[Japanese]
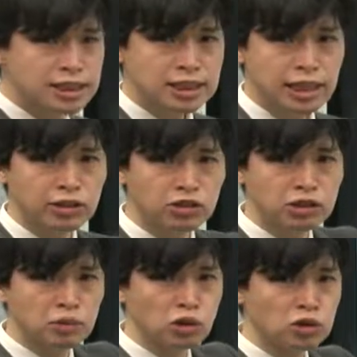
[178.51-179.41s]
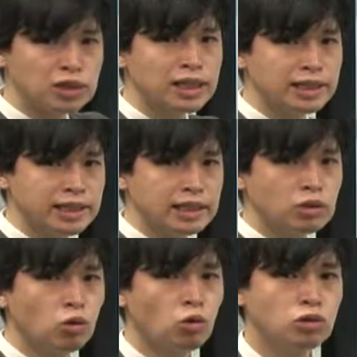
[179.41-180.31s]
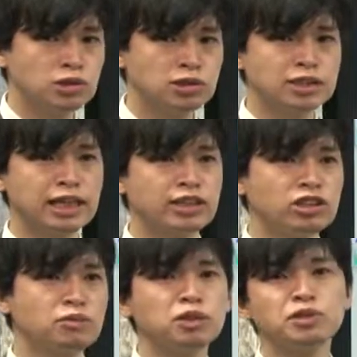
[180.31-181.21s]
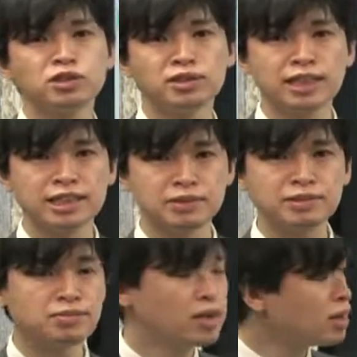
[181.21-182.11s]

次試験というものの中に、口述試験というものも存在します。